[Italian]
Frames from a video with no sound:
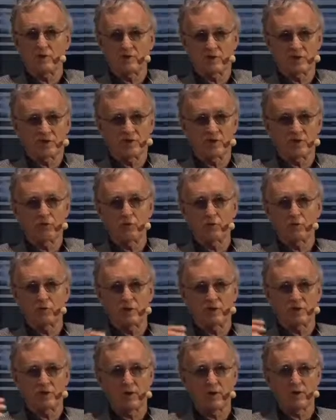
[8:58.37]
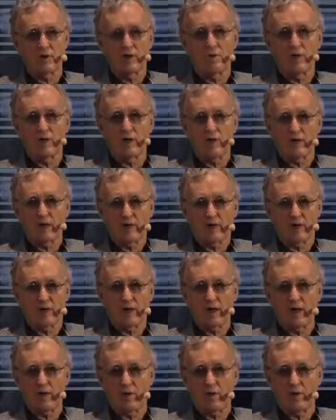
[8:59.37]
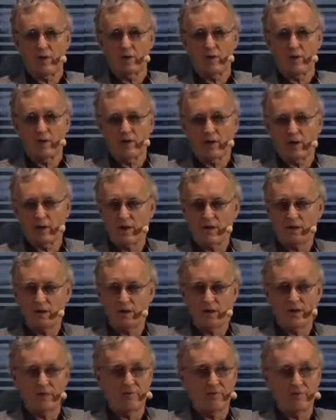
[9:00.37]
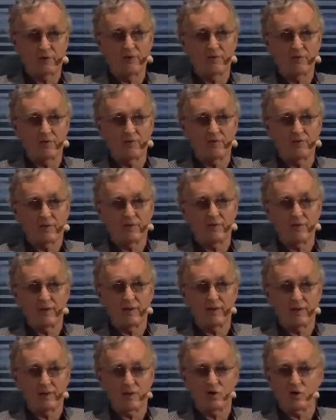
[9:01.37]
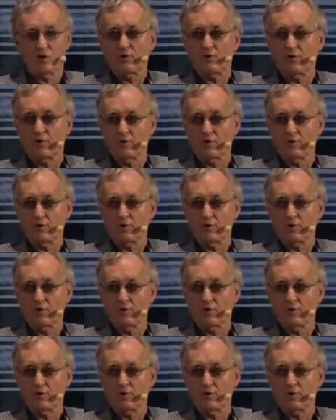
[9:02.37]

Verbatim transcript: c'è tutta una squadra da d'avoca che hanno lavorato veramente giorno